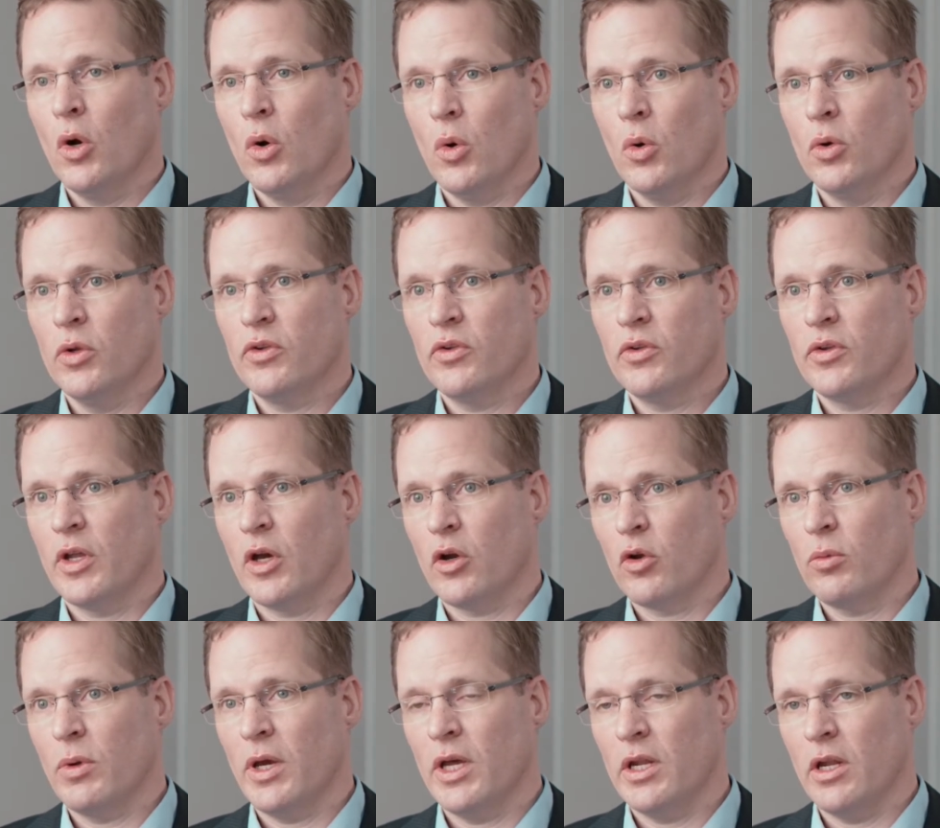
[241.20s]
und
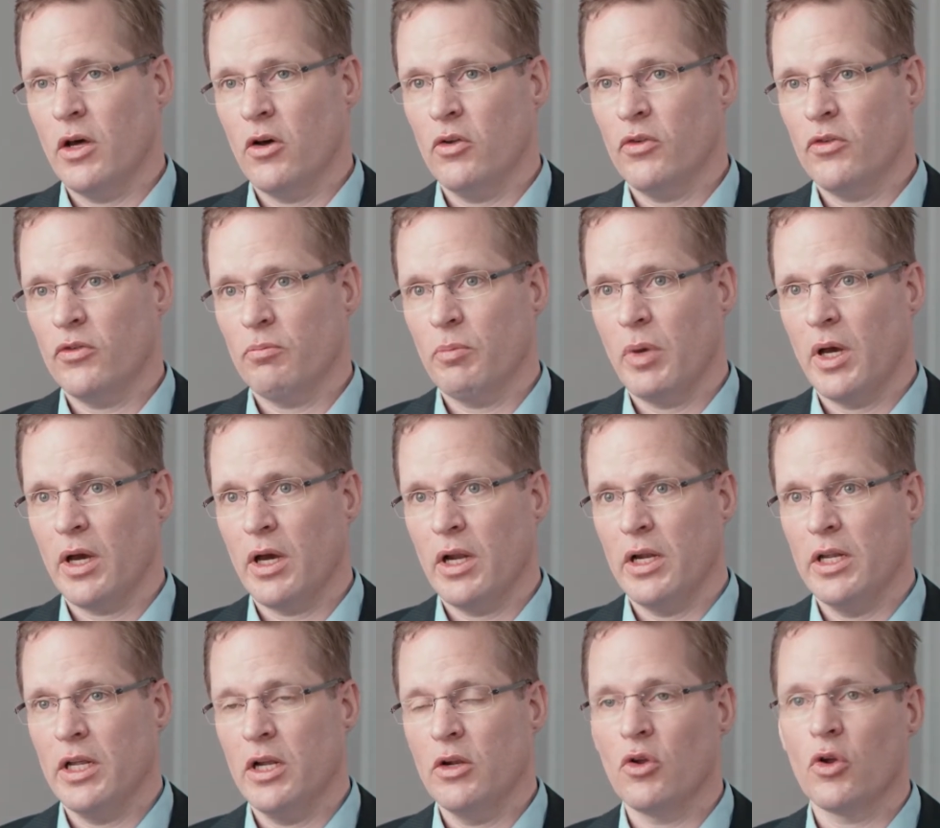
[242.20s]
darüber hinaus
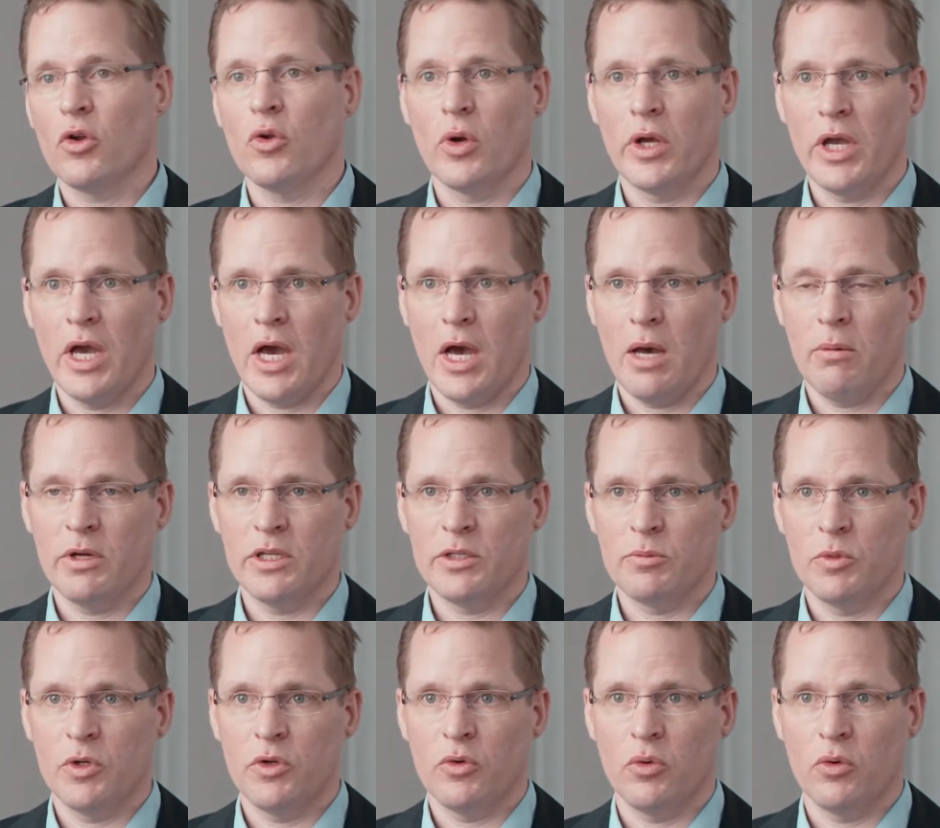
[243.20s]
parallel noch neue
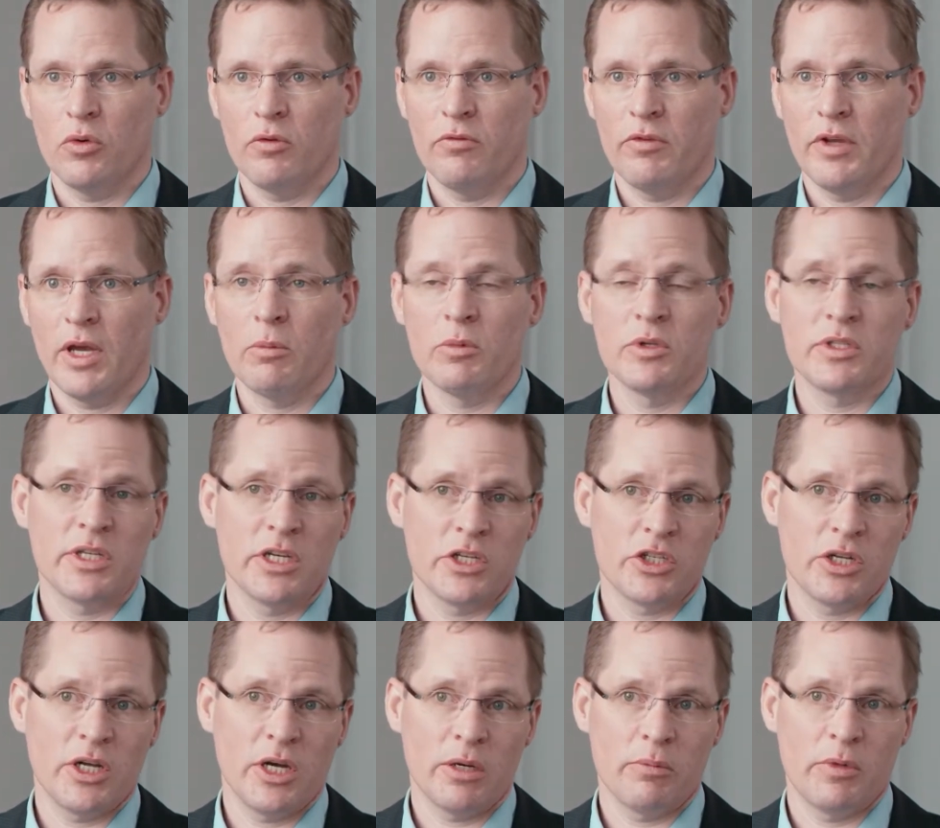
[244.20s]
Arbeitsmethoden. Wir haben uns sehr
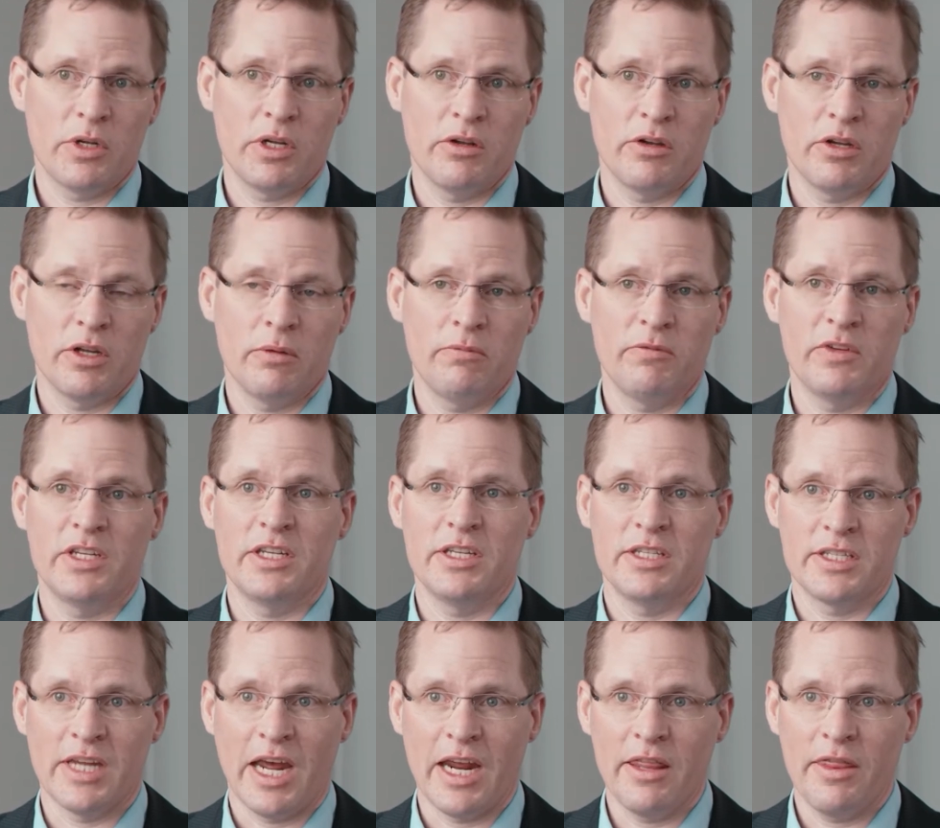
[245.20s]
stark mit den Themen wie
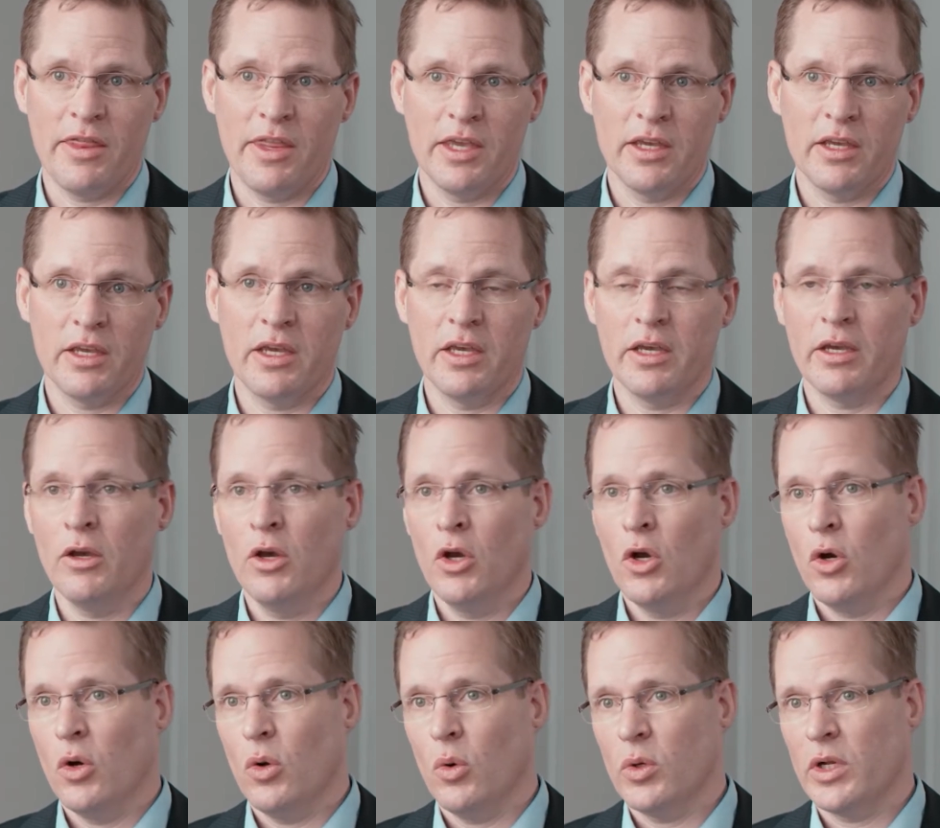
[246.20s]
Design Thinking
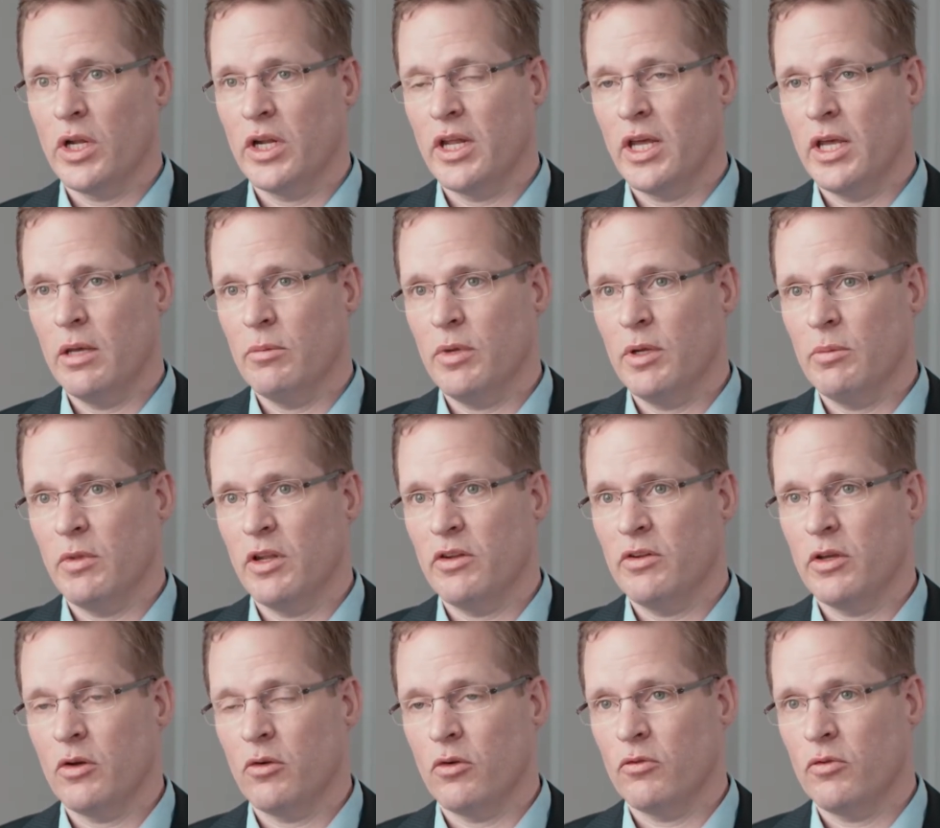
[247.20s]
oder der
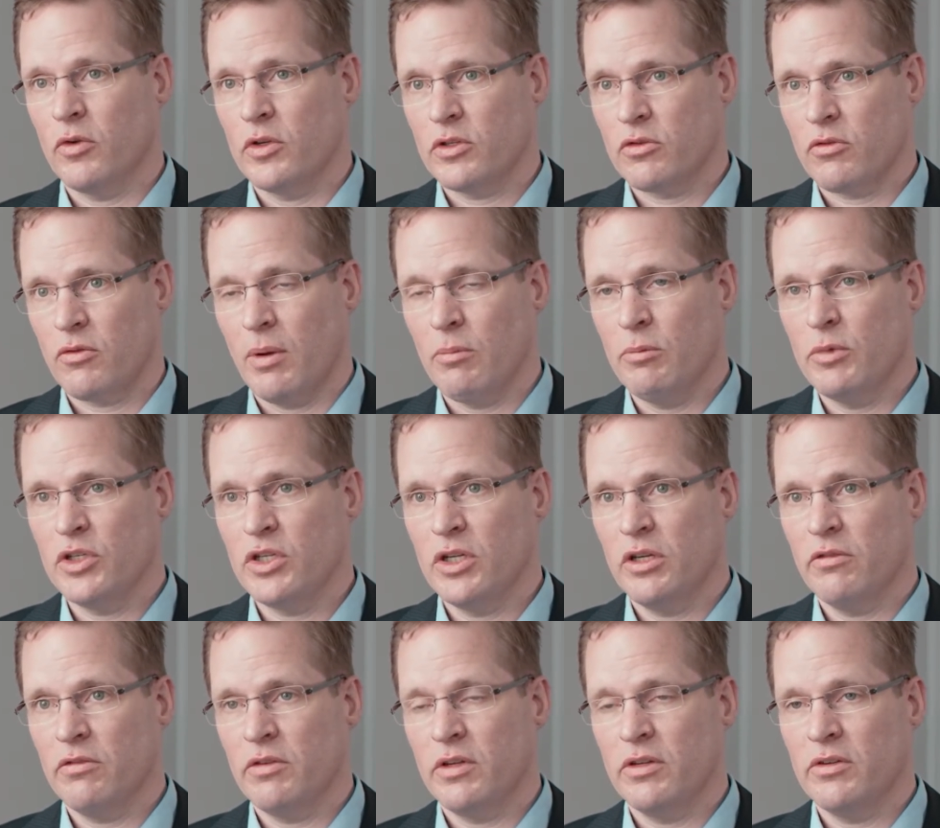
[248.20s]
Implementierung von Scrum
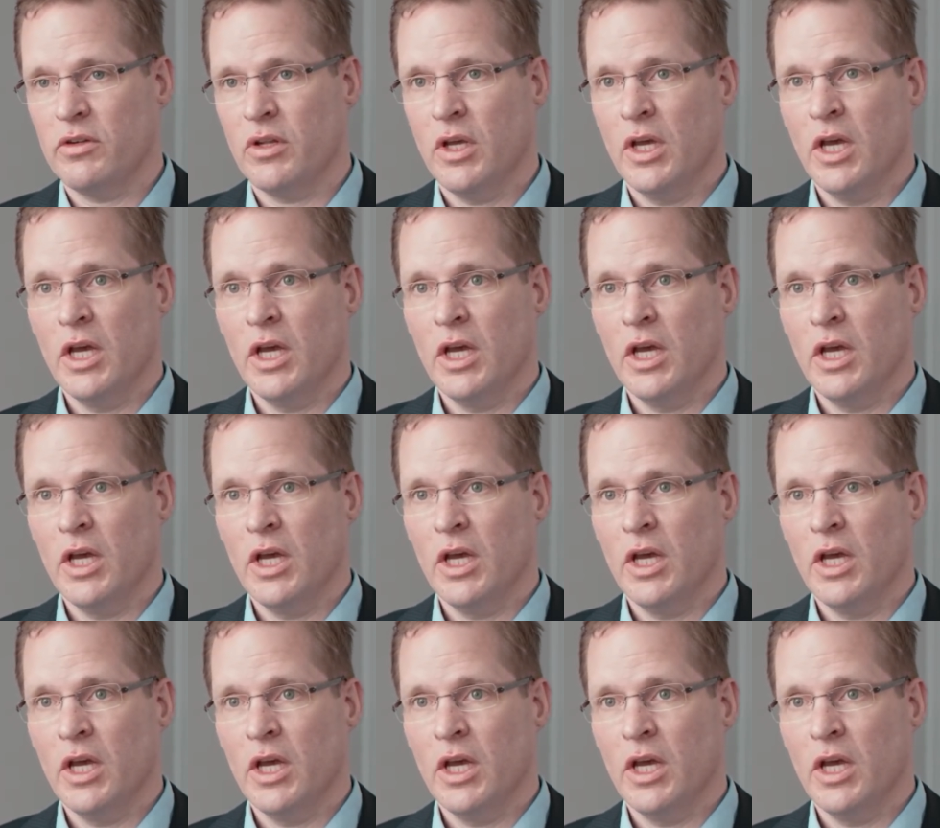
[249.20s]
beschäftigt.